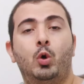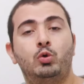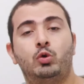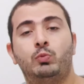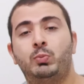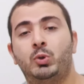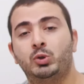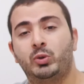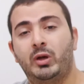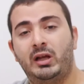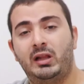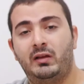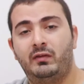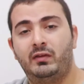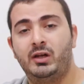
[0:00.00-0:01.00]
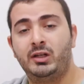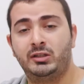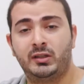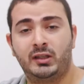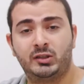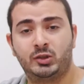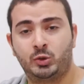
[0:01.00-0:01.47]
Outro ponto
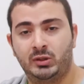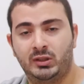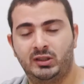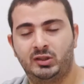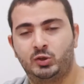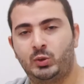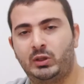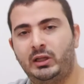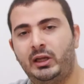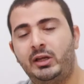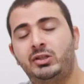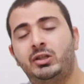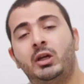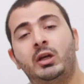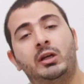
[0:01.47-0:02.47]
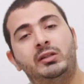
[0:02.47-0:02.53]
relevante na escolha da sua lente